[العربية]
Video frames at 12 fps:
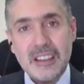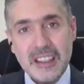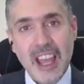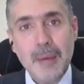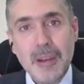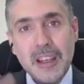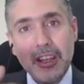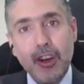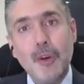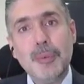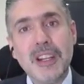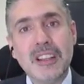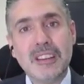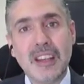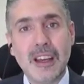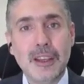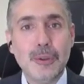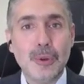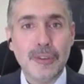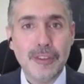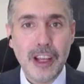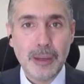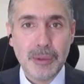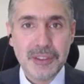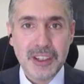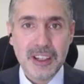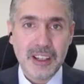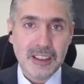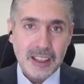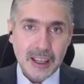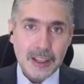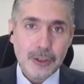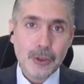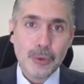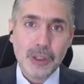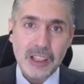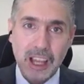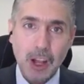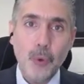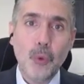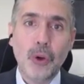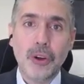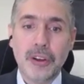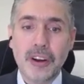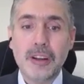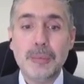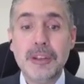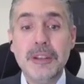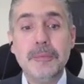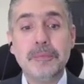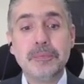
تعمل نوع من التغير في هالمصانع تغير وتحول رقمي